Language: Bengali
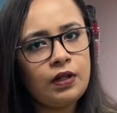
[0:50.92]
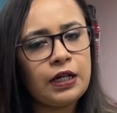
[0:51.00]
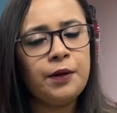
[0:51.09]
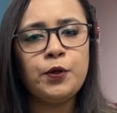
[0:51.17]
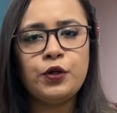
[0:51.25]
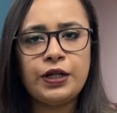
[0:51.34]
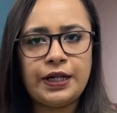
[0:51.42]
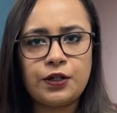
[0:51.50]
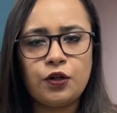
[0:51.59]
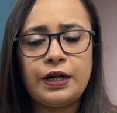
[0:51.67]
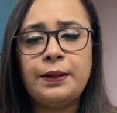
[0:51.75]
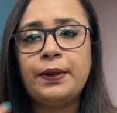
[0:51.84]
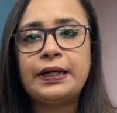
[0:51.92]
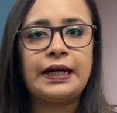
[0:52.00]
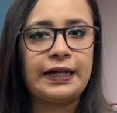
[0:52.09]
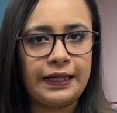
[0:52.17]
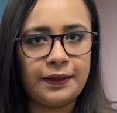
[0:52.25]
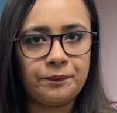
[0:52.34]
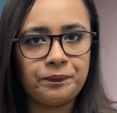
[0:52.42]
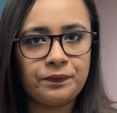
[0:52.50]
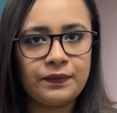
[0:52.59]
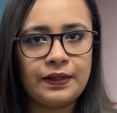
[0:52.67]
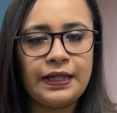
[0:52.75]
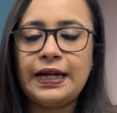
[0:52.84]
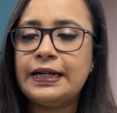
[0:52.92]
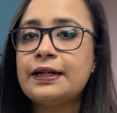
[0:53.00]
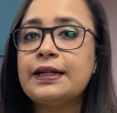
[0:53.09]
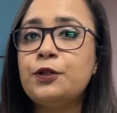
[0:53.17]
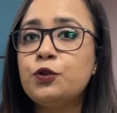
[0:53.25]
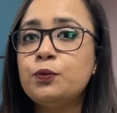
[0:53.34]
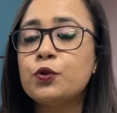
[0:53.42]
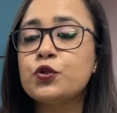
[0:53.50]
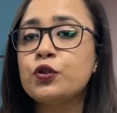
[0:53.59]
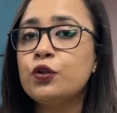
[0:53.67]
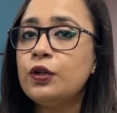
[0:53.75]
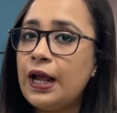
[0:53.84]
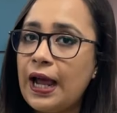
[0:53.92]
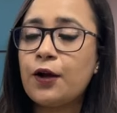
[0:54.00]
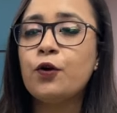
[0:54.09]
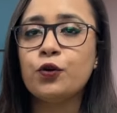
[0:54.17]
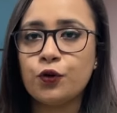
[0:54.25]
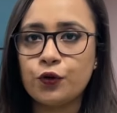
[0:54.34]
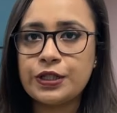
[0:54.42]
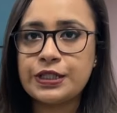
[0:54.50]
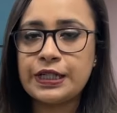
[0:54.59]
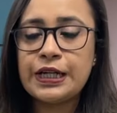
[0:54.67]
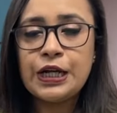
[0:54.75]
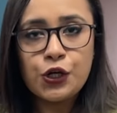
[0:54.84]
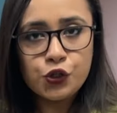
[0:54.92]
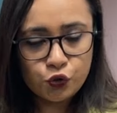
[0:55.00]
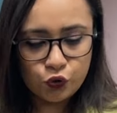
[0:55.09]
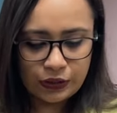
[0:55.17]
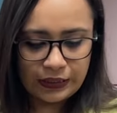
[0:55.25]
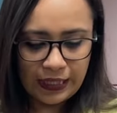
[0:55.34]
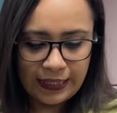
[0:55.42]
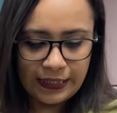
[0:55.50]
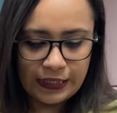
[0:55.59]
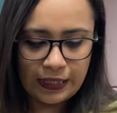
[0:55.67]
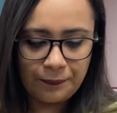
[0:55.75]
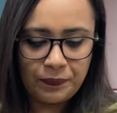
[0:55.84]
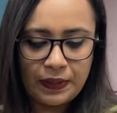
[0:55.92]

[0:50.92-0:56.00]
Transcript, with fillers: কমিউনিকেট করে বা ডাকে এটার কিন্তু প্রচলন এখনও রয়েছে শুধু তাই না